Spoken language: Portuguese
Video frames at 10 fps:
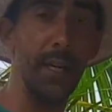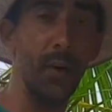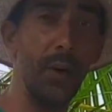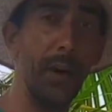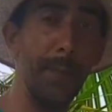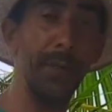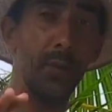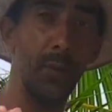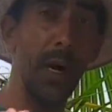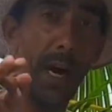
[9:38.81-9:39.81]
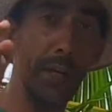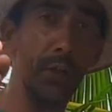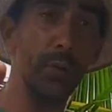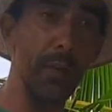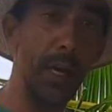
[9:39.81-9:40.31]
Qualquer pessoa
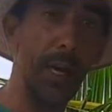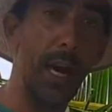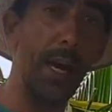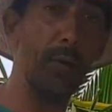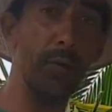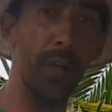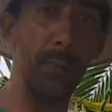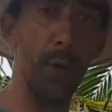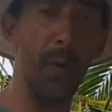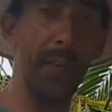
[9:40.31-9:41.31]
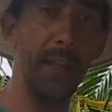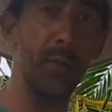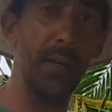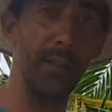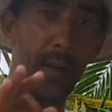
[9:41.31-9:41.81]
ajuda a contribuir com a
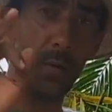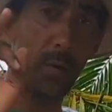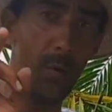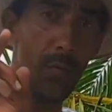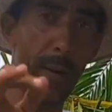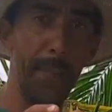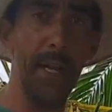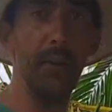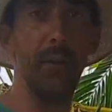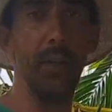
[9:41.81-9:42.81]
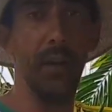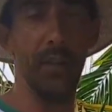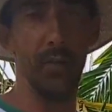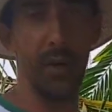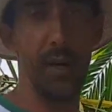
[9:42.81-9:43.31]
natureza com uma abelha no quintal
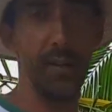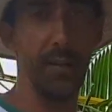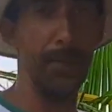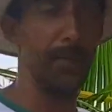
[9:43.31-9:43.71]
da sua casa,